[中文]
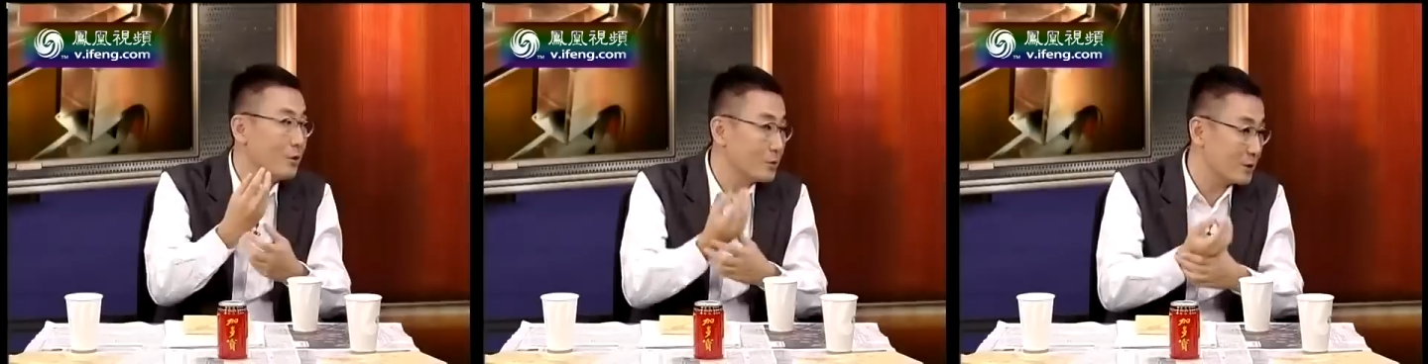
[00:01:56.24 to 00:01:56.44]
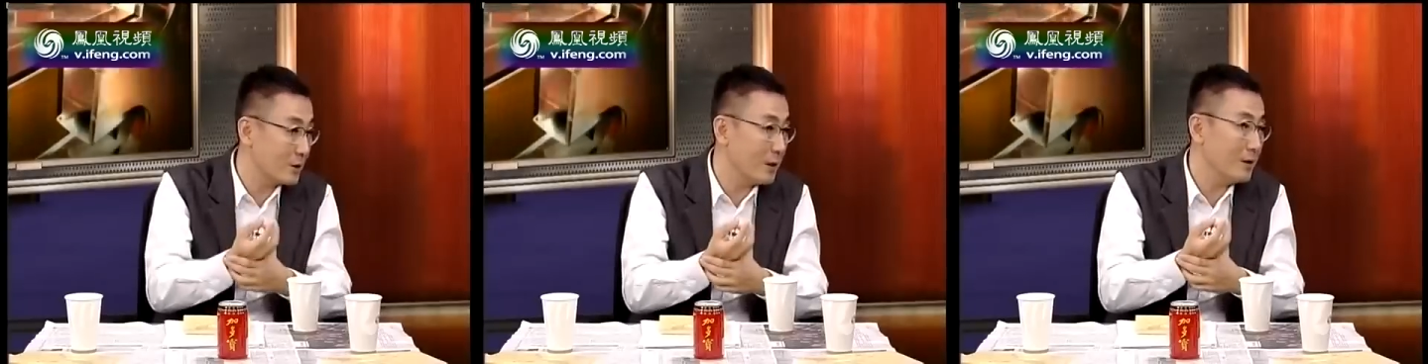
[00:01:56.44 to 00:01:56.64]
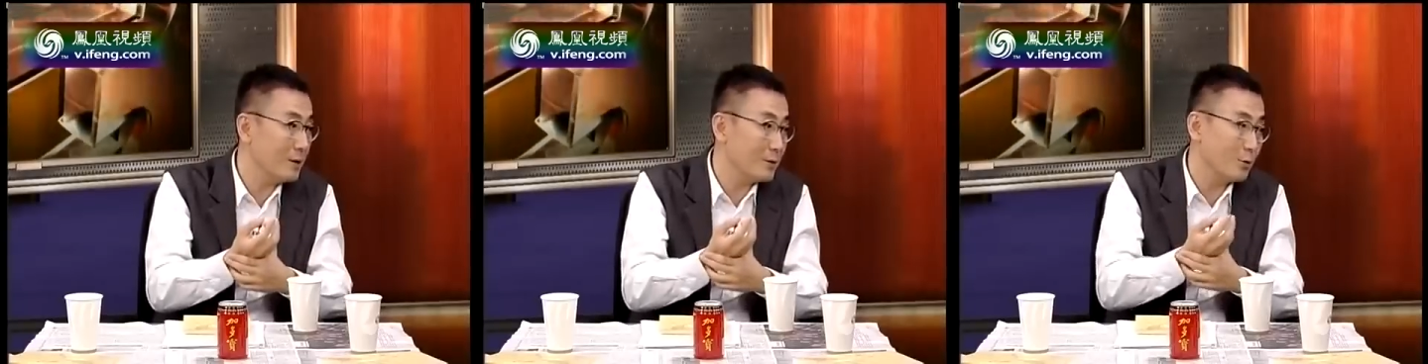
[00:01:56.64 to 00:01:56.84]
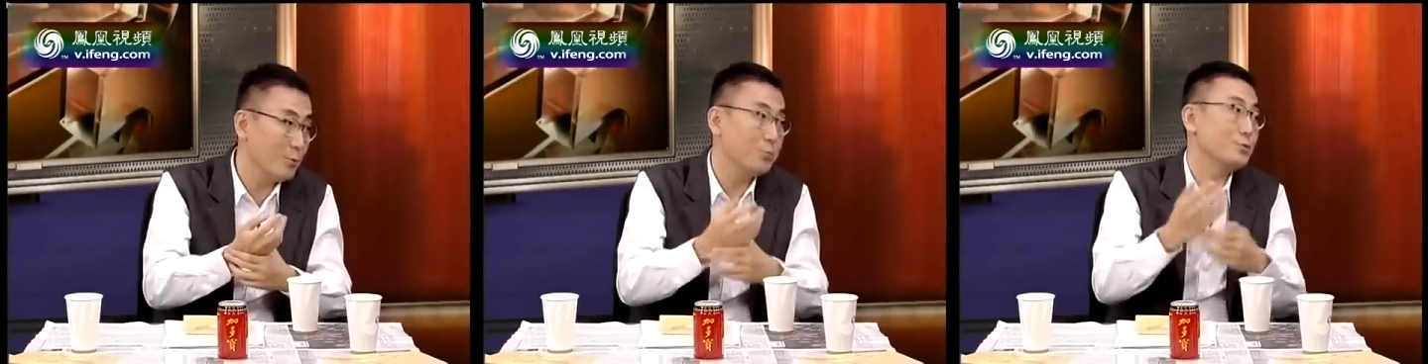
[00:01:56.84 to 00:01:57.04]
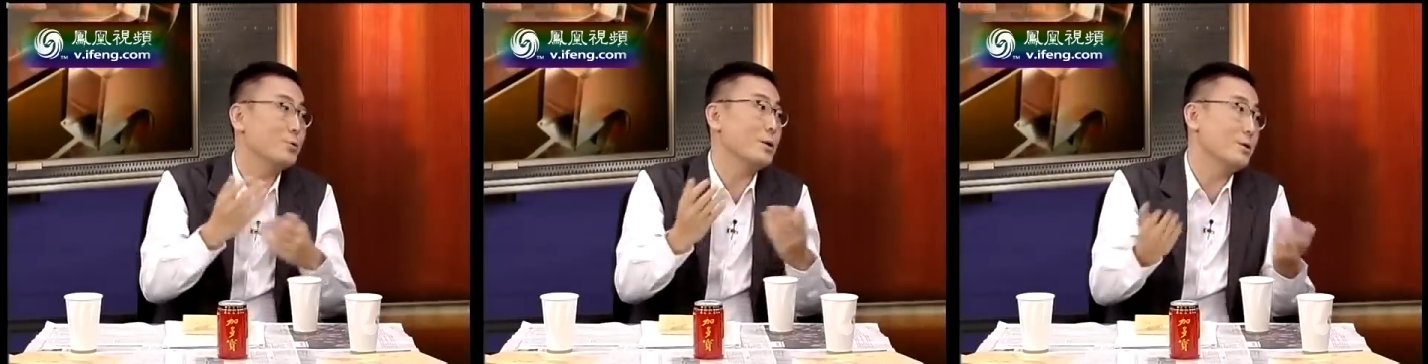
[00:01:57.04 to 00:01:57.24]
挑谁都
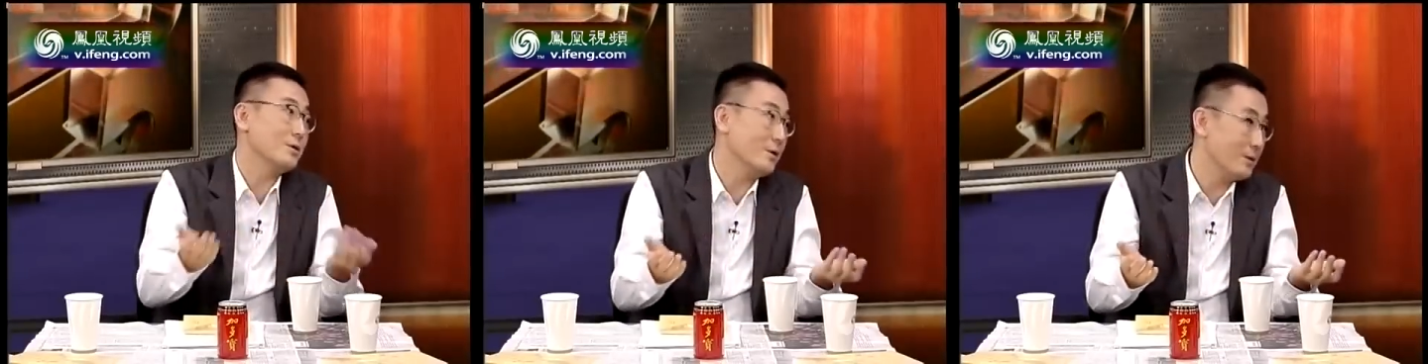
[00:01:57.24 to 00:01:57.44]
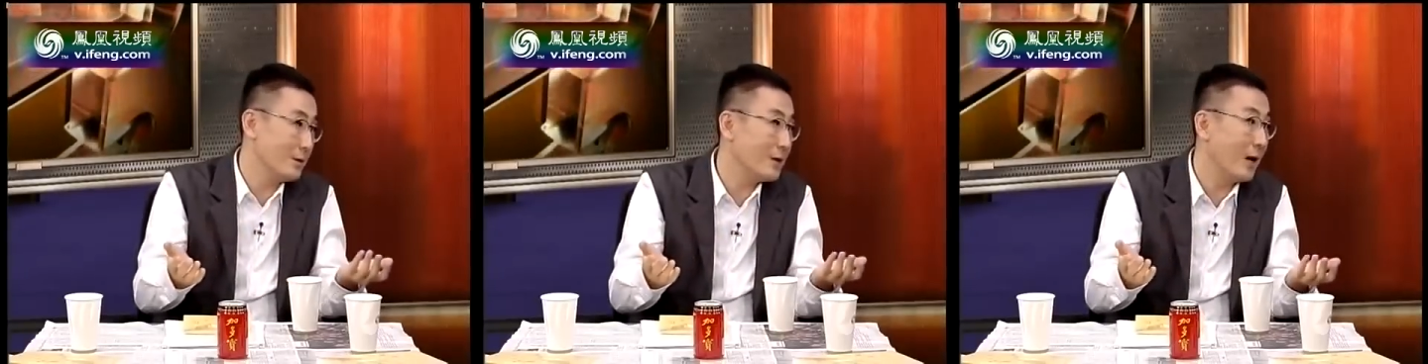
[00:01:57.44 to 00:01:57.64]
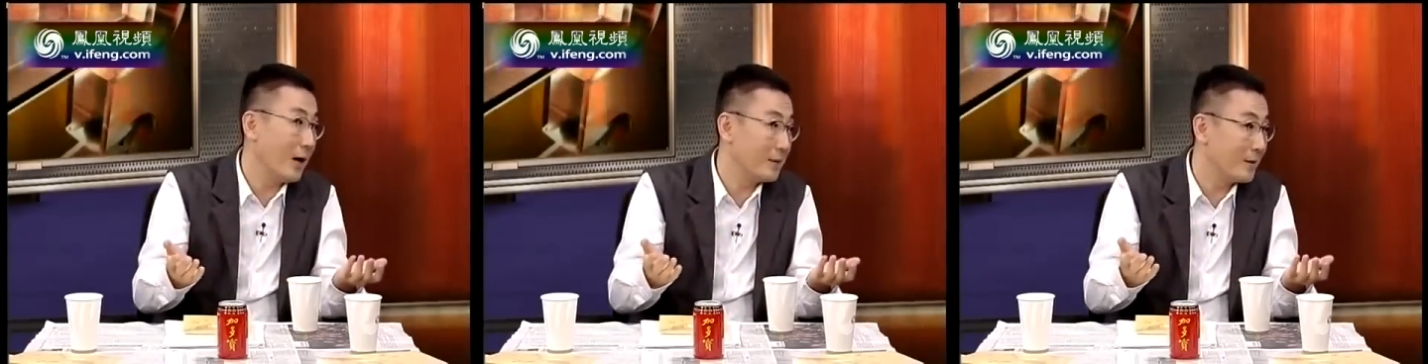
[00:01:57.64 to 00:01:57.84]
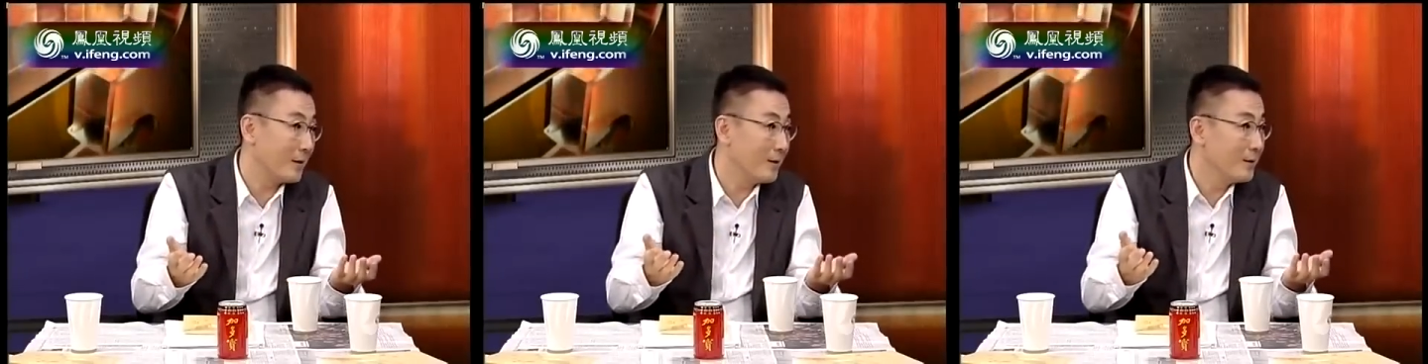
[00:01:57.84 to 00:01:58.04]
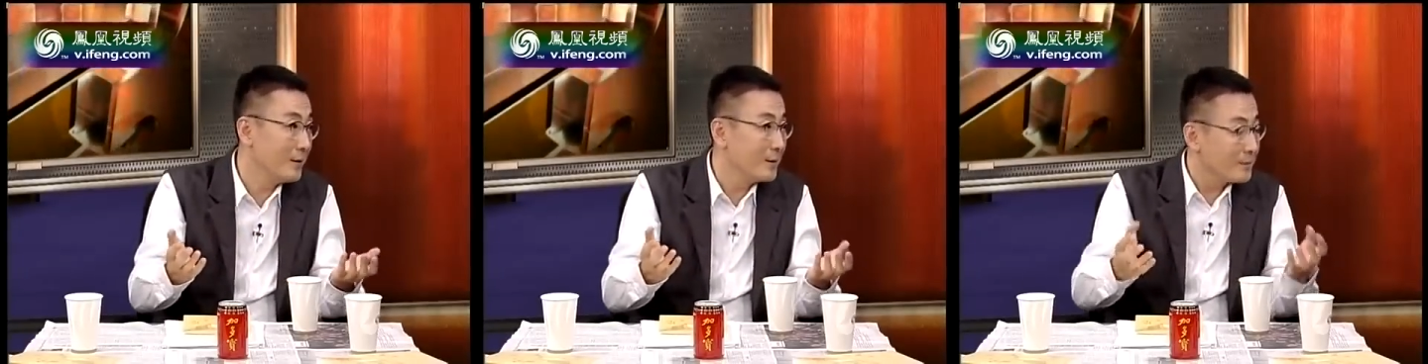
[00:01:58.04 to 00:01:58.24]
不算特能侃的，